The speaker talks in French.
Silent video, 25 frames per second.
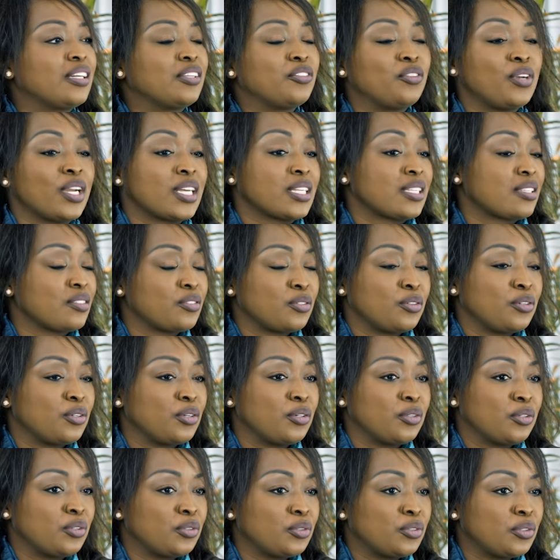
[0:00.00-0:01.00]
De
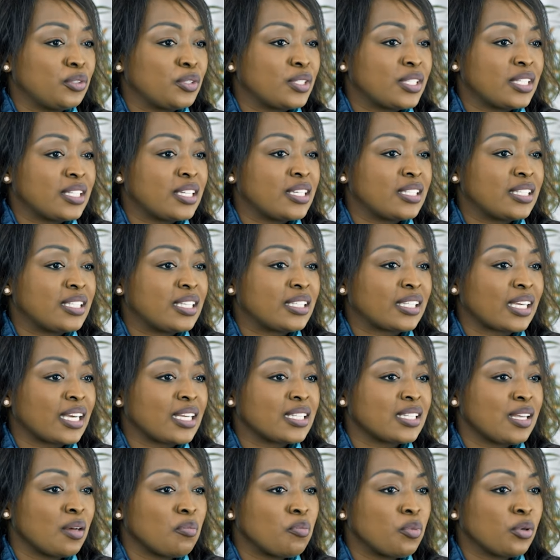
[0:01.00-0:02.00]
c'est
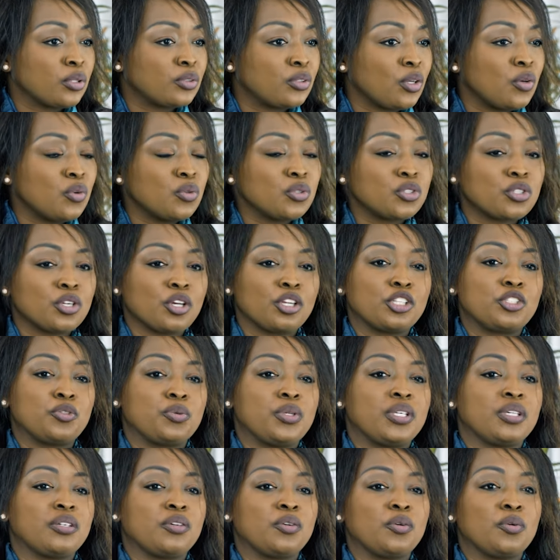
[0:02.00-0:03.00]
très important
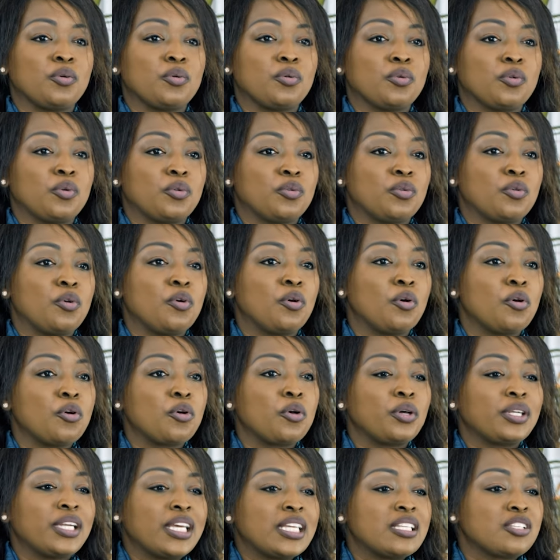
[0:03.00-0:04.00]
aujourd'hui qu'on
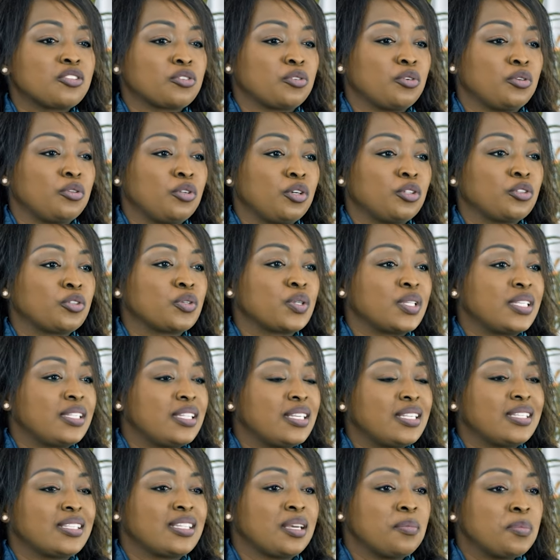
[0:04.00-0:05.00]
reconnaisse que notre
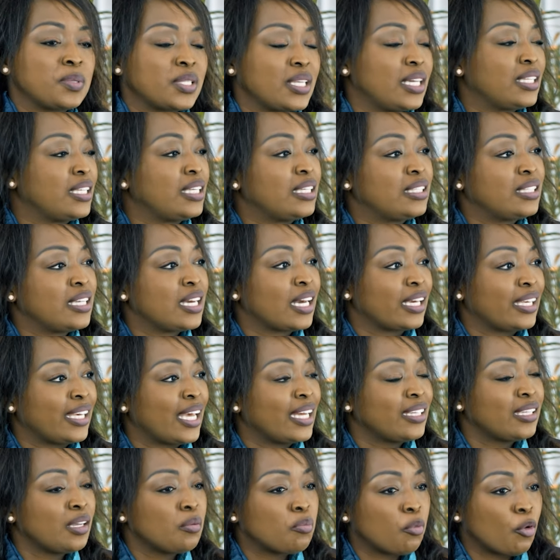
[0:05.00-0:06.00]
système sanitaire, il
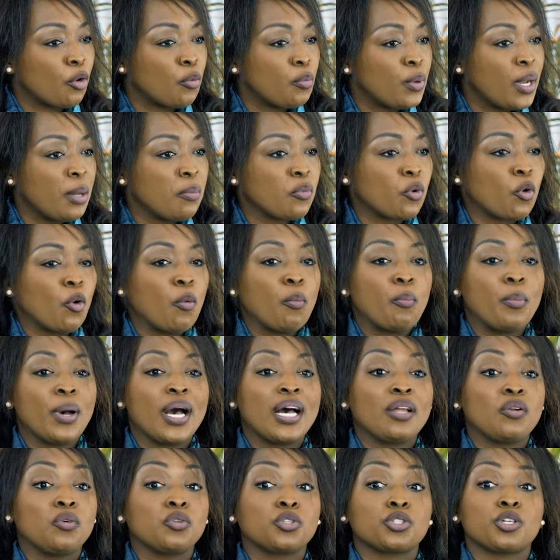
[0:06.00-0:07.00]
y a des problèmes, qu'on
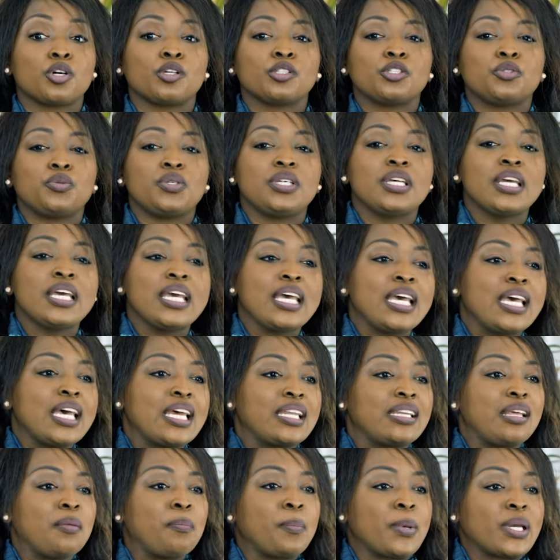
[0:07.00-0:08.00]
parle aujourd'hui
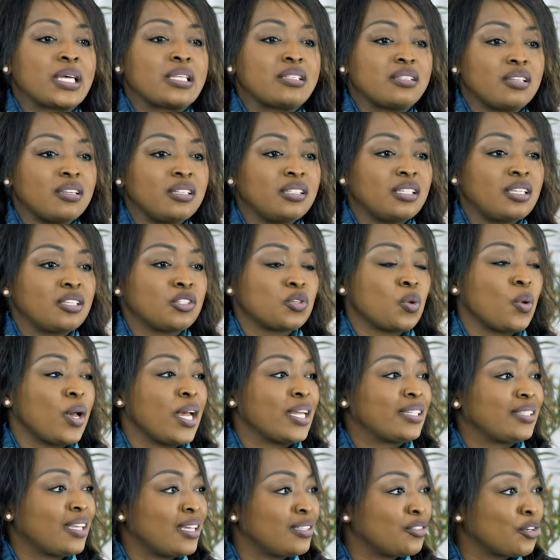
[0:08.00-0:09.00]
des personnes qui sont
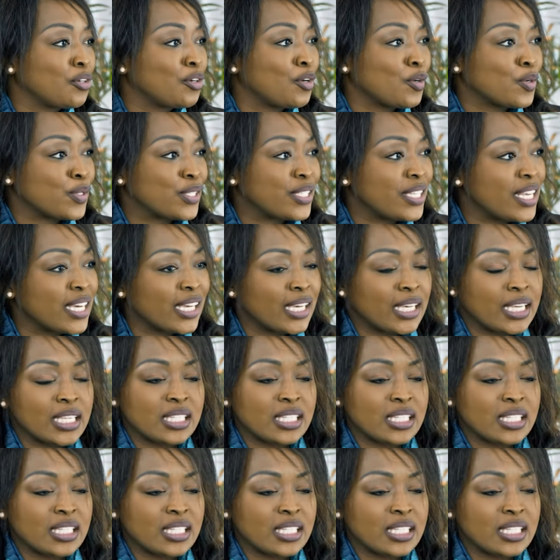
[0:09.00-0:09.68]
atteintes de cancer et